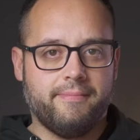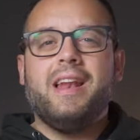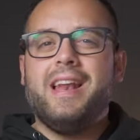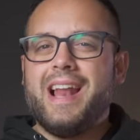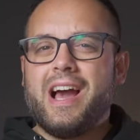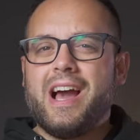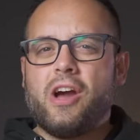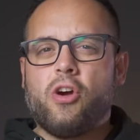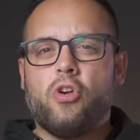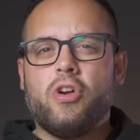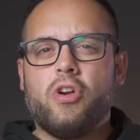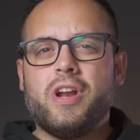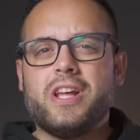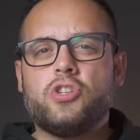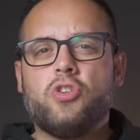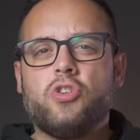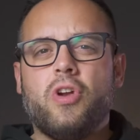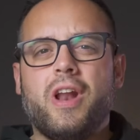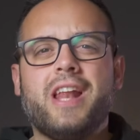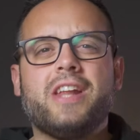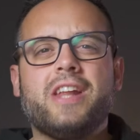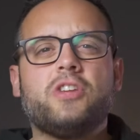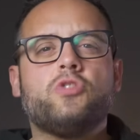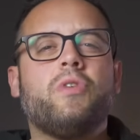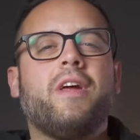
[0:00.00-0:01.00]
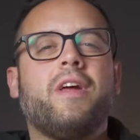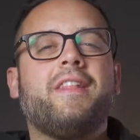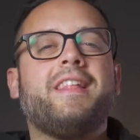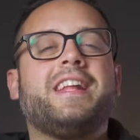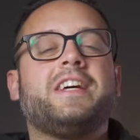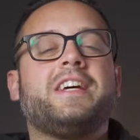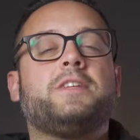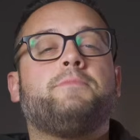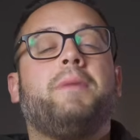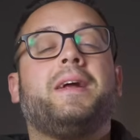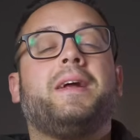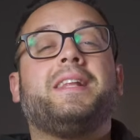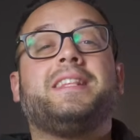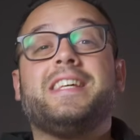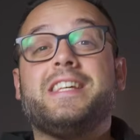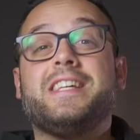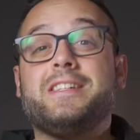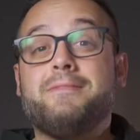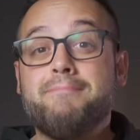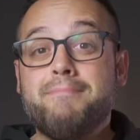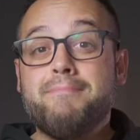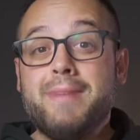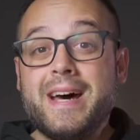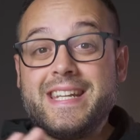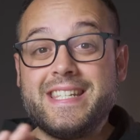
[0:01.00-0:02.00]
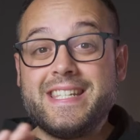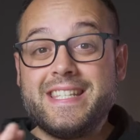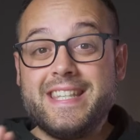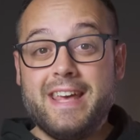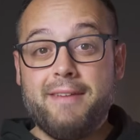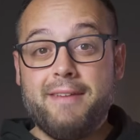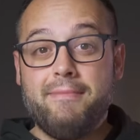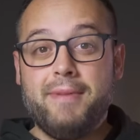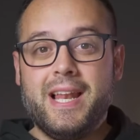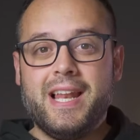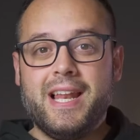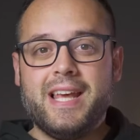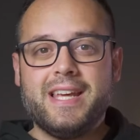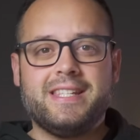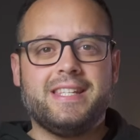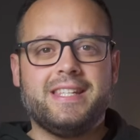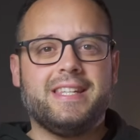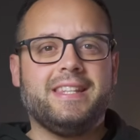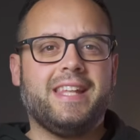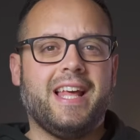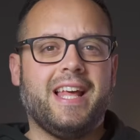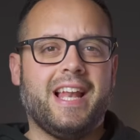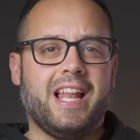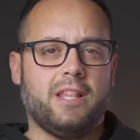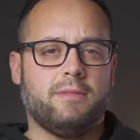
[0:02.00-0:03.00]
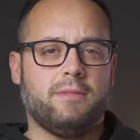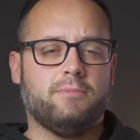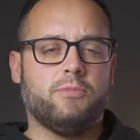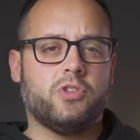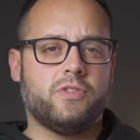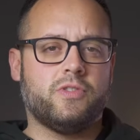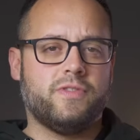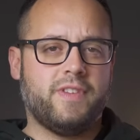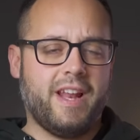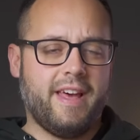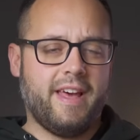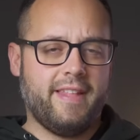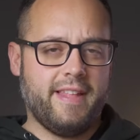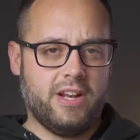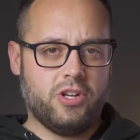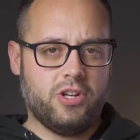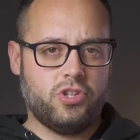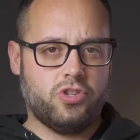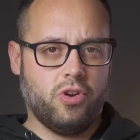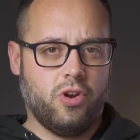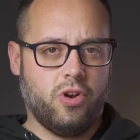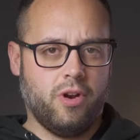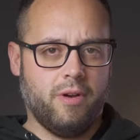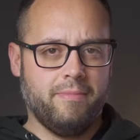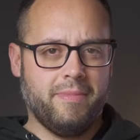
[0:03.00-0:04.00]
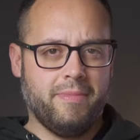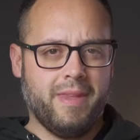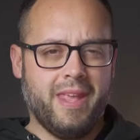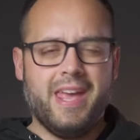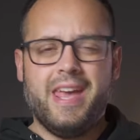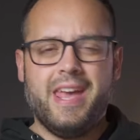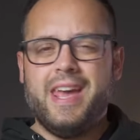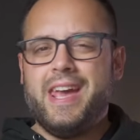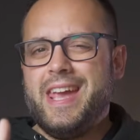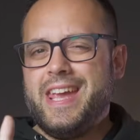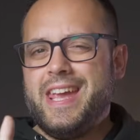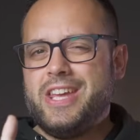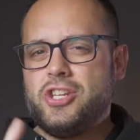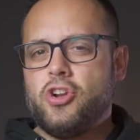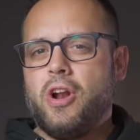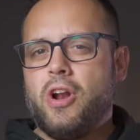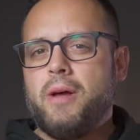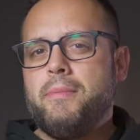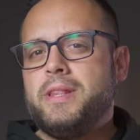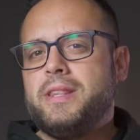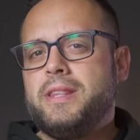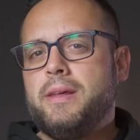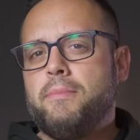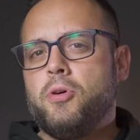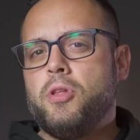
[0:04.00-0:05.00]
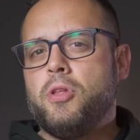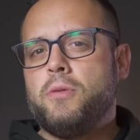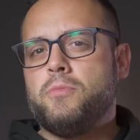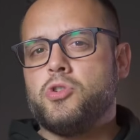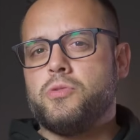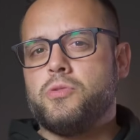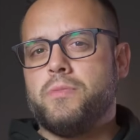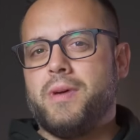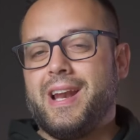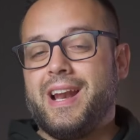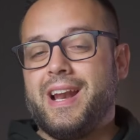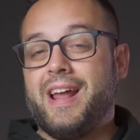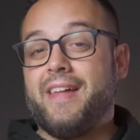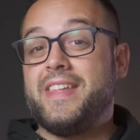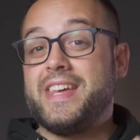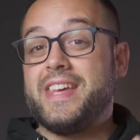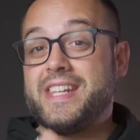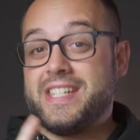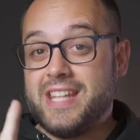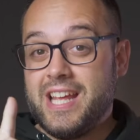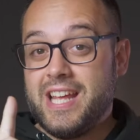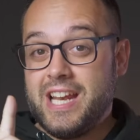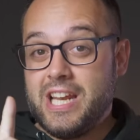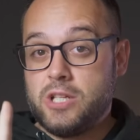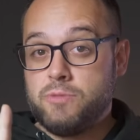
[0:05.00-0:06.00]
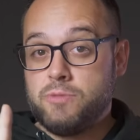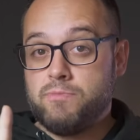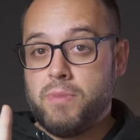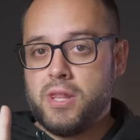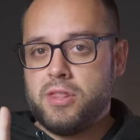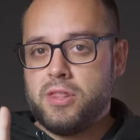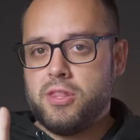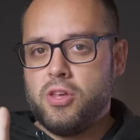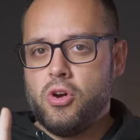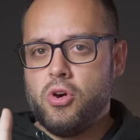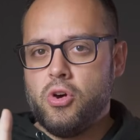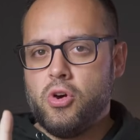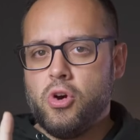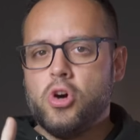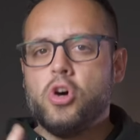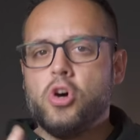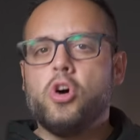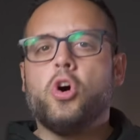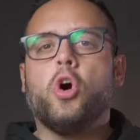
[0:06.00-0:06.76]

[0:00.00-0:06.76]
La corona solar es una de las partes más débiles de la atmósfera del Sol, y solamente podemos verla desde el espacio